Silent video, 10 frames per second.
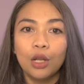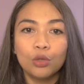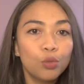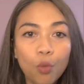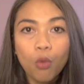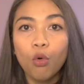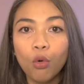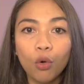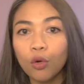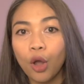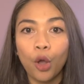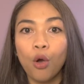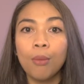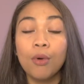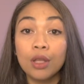langsung oh gaya
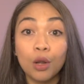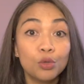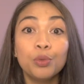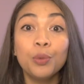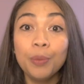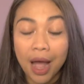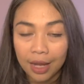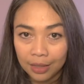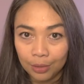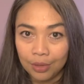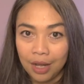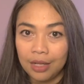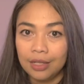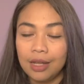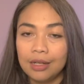ngomongnya langsung berubah gitu
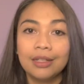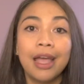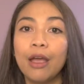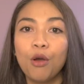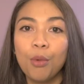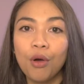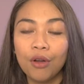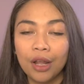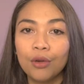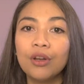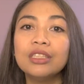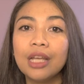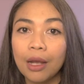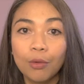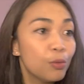kan karena gaya ngomong orang
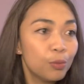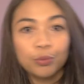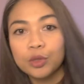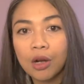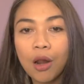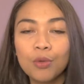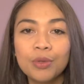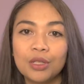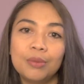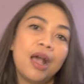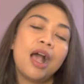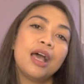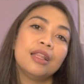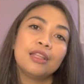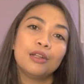Indonesia yang terlalu
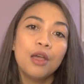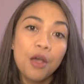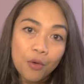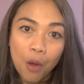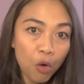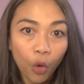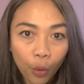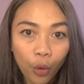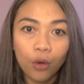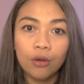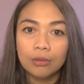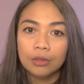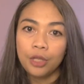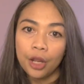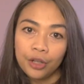bersemangat dan wow
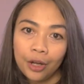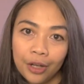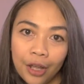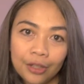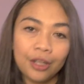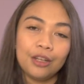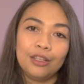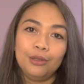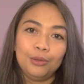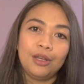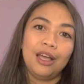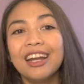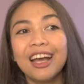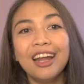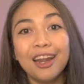der der der der gitu kan
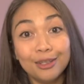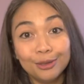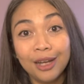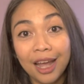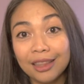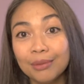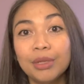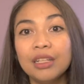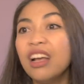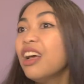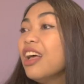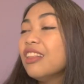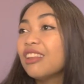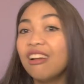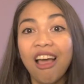kadang-kadang ada juga teman yang
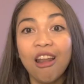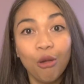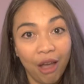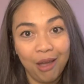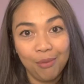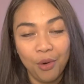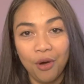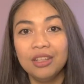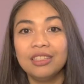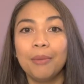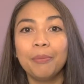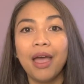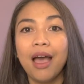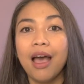terlalu heboh sampai